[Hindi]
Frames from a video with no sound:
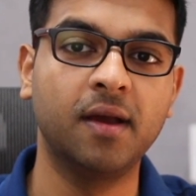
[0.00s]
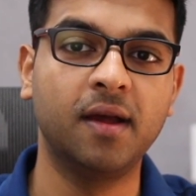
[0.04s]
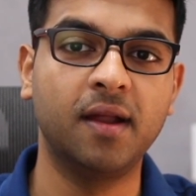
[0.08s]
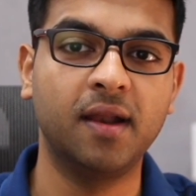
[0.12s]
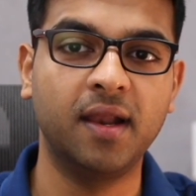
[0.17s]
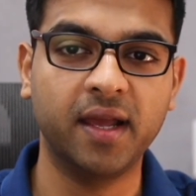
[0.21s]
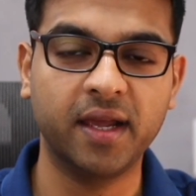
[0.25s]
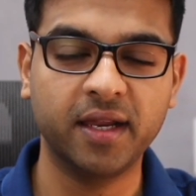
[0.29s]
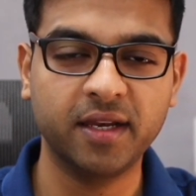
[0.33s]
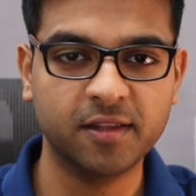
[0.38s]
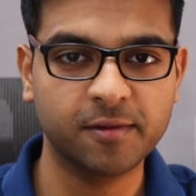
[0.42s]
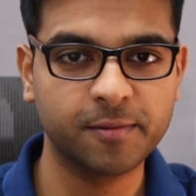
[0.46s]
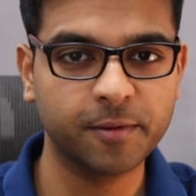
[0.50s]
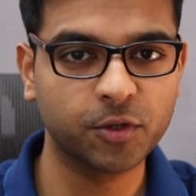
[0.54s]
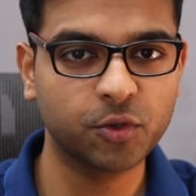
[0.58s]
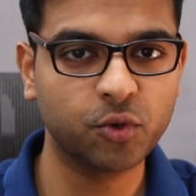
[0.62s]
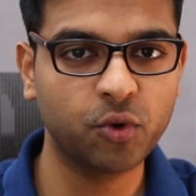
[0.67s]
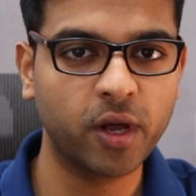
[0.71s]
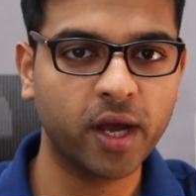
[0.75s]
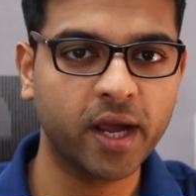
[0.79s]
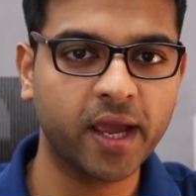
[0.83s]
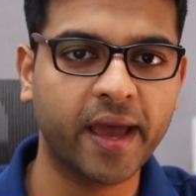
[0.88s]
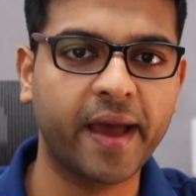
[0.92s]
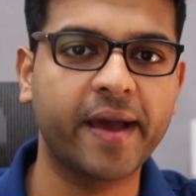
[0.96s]
लेकिन इसमें
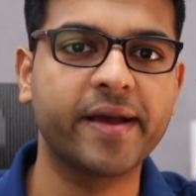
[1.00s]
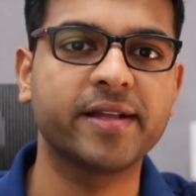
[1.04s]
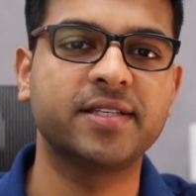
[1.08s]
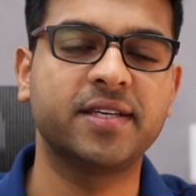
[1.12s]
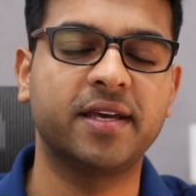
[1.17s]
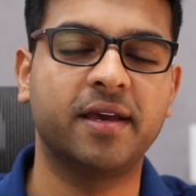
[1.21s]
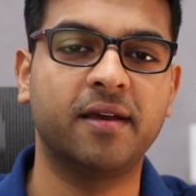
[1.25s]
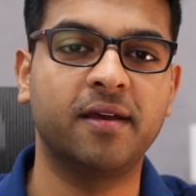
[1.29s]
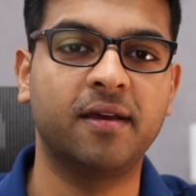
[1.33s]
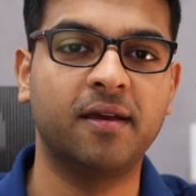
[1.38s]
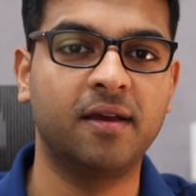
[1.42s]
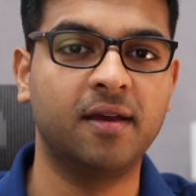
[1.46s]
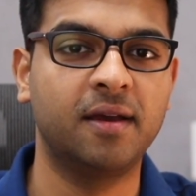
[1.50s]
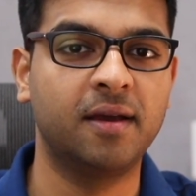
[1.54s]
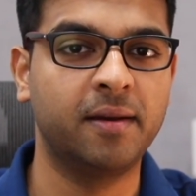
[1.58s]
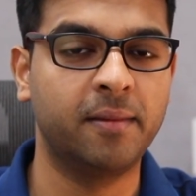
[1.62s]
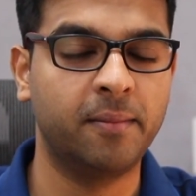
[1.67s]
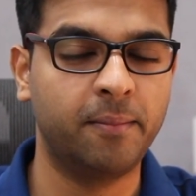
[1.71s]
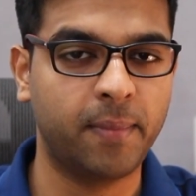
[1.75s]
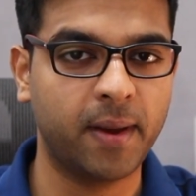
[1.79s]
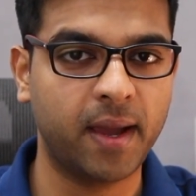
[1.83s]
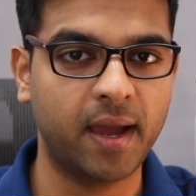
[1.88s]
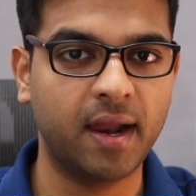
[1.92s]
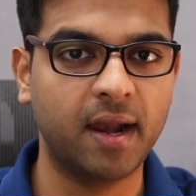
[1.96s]
थोड़ा कैच है
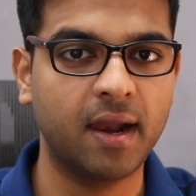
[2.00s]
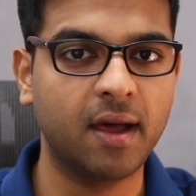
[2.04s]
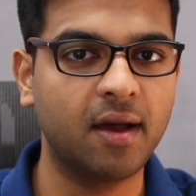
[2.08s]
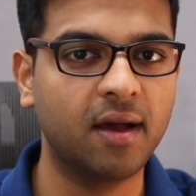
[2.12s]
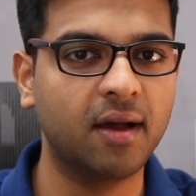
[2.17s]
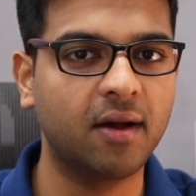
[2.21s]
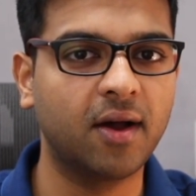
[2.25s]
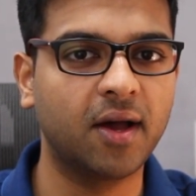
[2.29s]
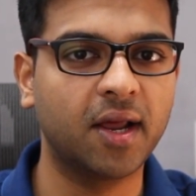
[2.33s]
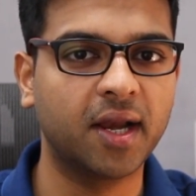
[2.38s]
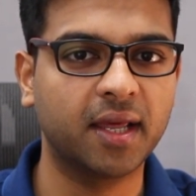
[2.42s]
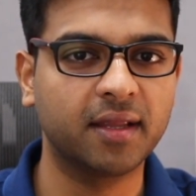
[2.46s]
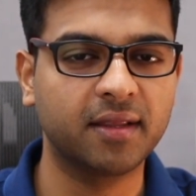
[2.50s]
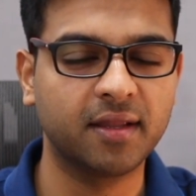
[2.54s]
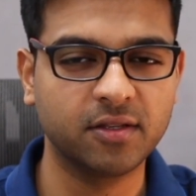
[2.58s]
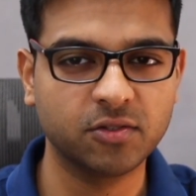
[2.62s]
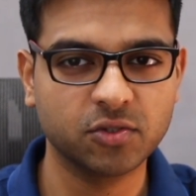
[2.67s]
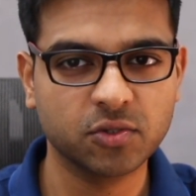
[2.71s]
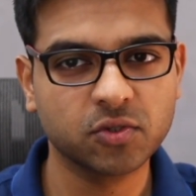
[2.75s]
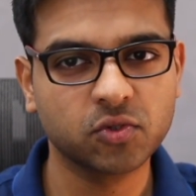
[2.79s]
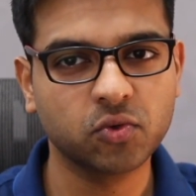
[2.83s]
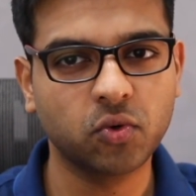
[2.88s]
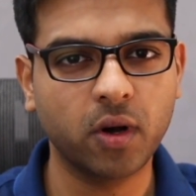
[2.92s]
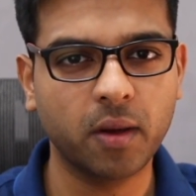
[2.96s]
पहला एंड आई थिंक जो
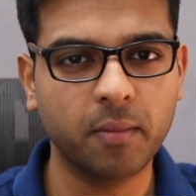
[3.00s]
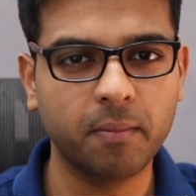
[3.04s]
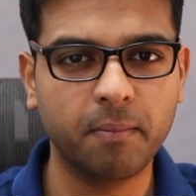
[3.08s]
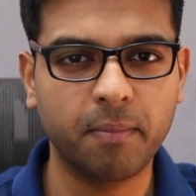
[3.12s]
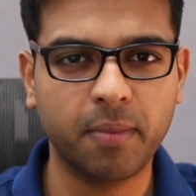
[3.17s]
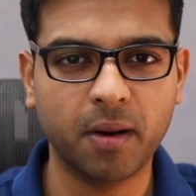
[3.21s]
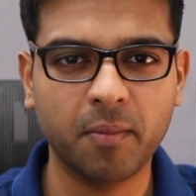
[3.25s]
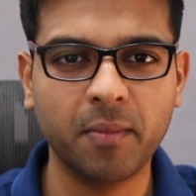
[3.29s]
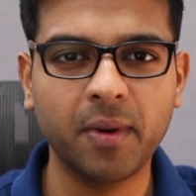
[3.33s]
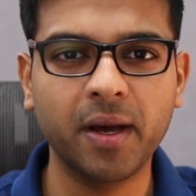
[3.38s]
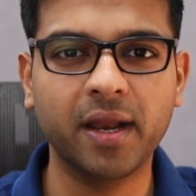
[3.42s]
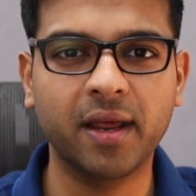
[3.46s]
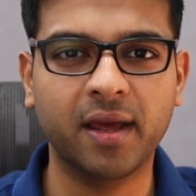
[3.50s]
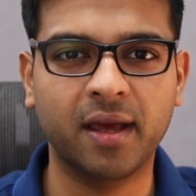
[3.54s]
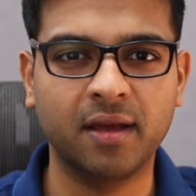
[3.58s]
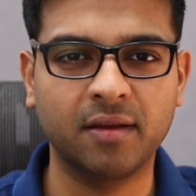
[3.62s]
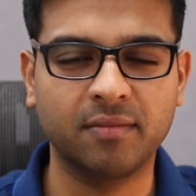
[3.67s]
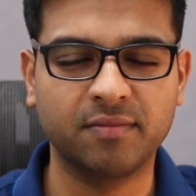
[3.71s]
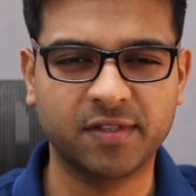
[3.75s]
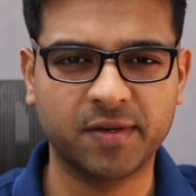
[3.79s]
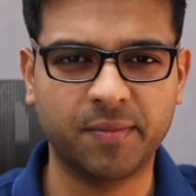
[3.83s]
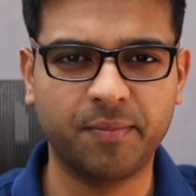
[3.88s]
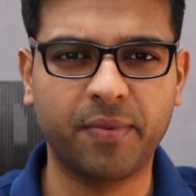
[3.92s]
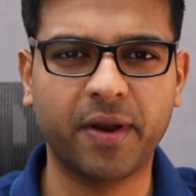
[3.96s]
थोड़ा बमर है
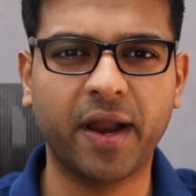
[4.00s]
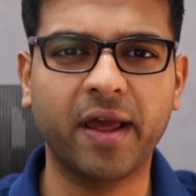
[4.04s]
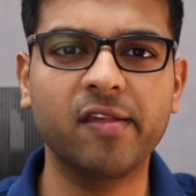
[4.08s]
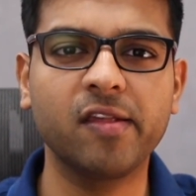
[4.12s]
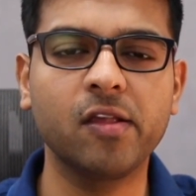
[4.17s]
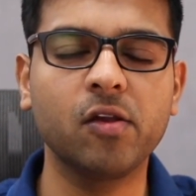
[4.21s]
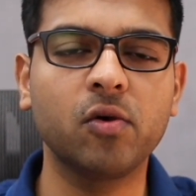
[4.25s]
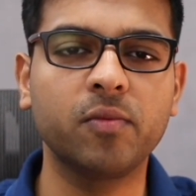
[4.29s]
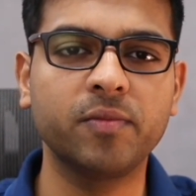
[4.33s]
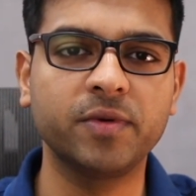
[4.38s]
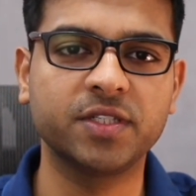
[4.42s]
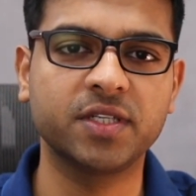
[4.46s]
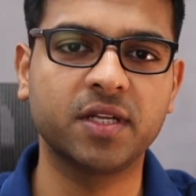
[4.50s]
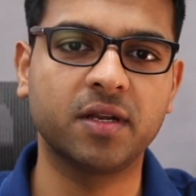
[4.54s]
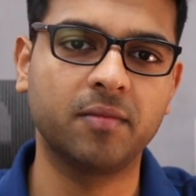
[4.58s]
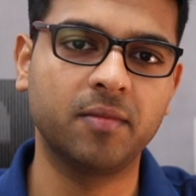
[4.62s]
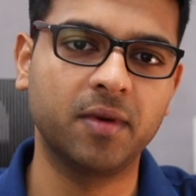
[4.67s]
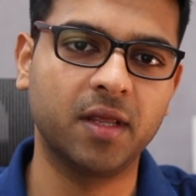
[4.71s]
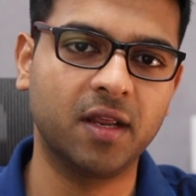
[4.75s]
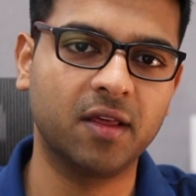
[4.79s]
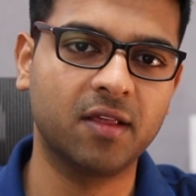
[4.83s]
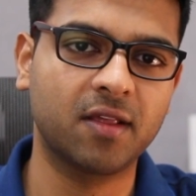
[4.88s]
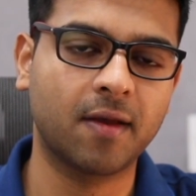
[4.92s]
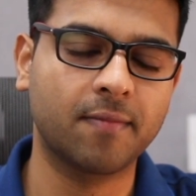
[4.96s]
सरप्राइजिंग ओमिशन है
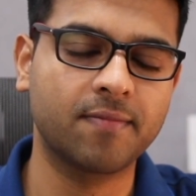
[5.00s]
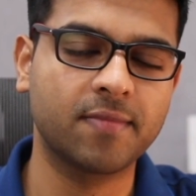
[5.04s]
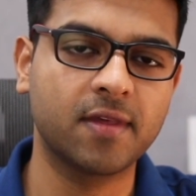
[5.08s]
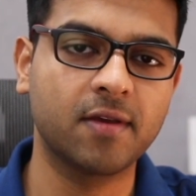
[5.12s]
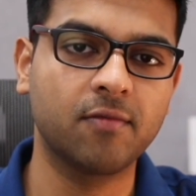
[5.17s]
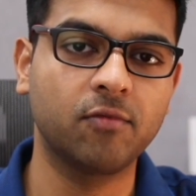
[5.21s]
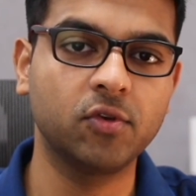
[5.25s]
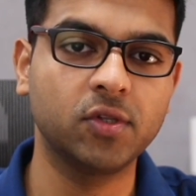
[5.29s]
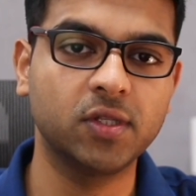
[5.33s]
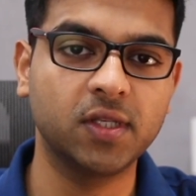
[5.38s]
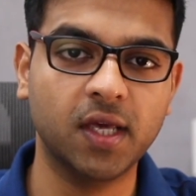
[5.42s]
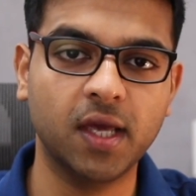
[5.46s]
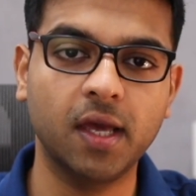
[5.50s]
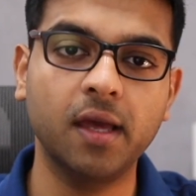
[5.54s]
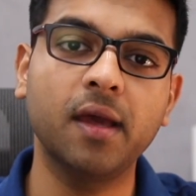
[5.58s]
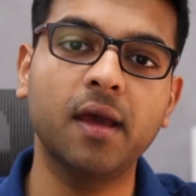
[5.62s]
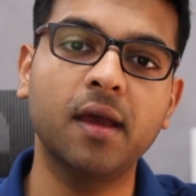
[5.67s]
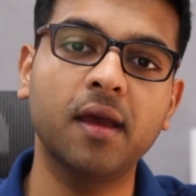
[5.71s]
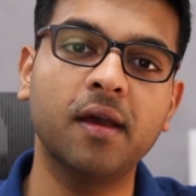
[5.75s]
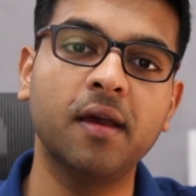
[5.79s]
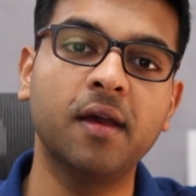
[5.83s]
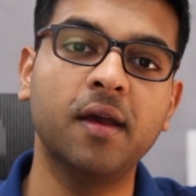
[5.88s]
मेरे हिसाब से वो ये है